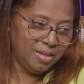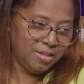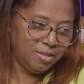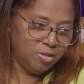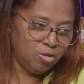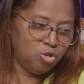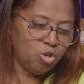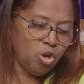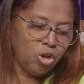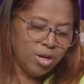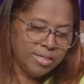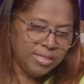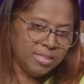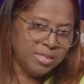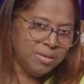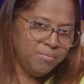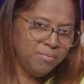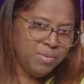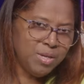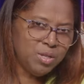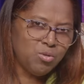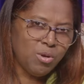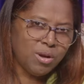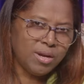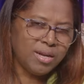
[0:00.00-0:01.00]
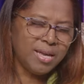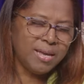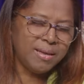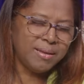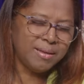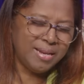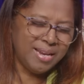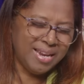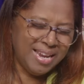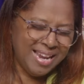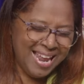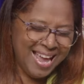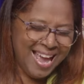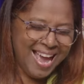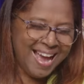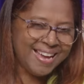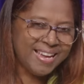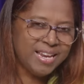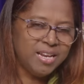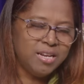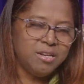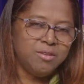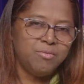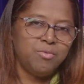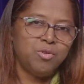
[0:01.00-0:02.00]
yo les invito a que lean
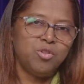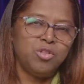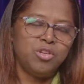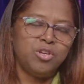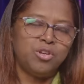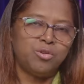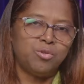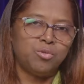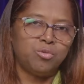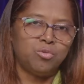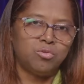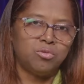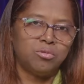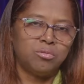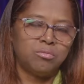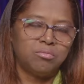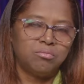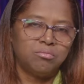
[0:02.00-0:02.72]
el libro de Ruth.